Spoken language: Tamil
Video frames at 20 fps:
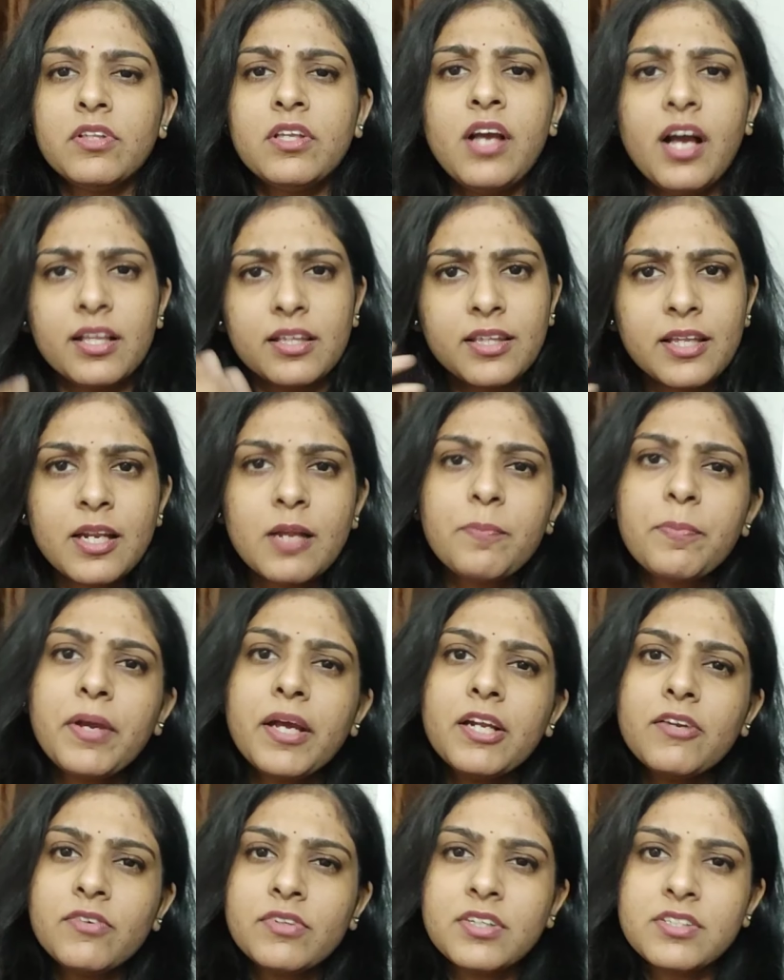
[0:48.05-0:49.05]
வந்து அத்தனை
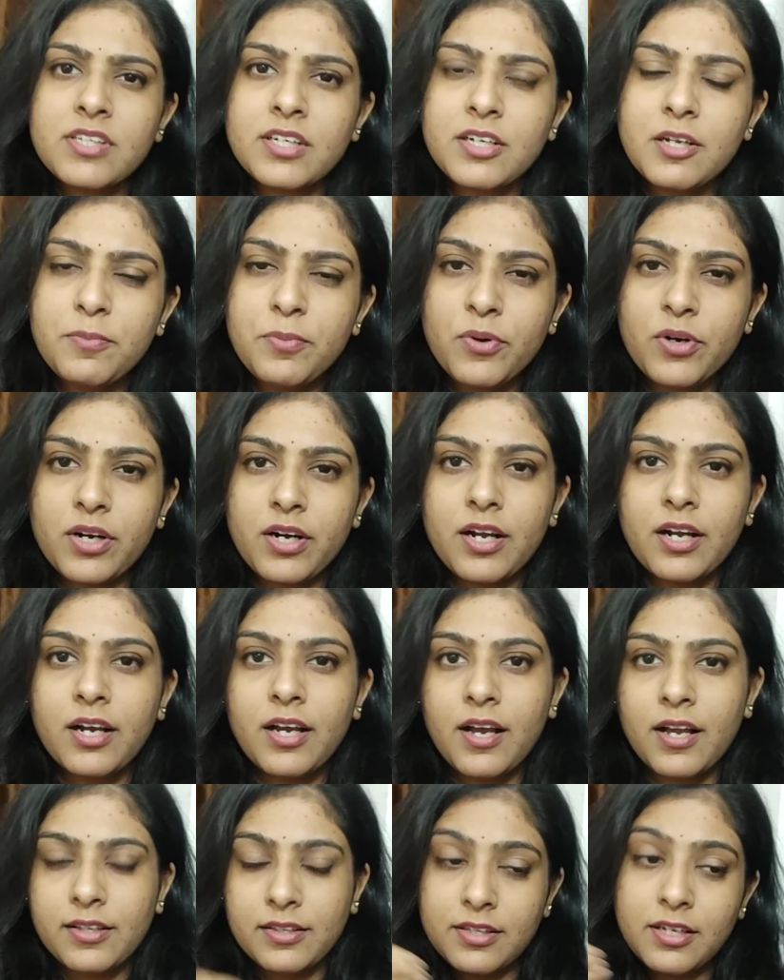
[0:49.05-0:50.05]
பேர் வந்து சண்டை
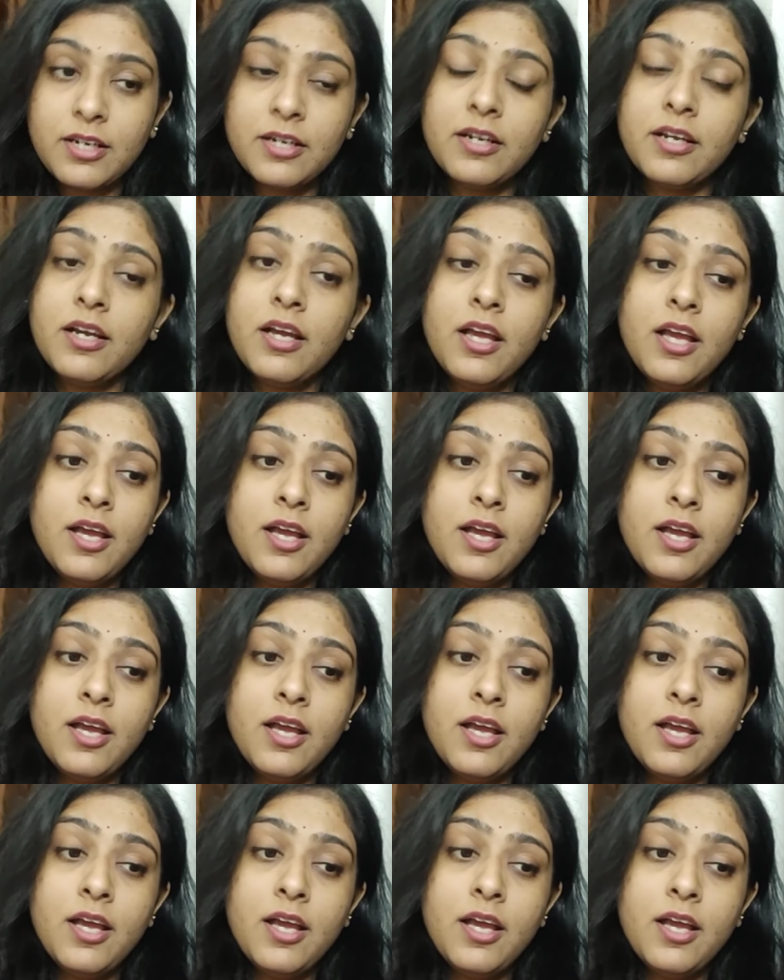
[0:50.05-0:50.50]
போடுறாங்க அத்தனை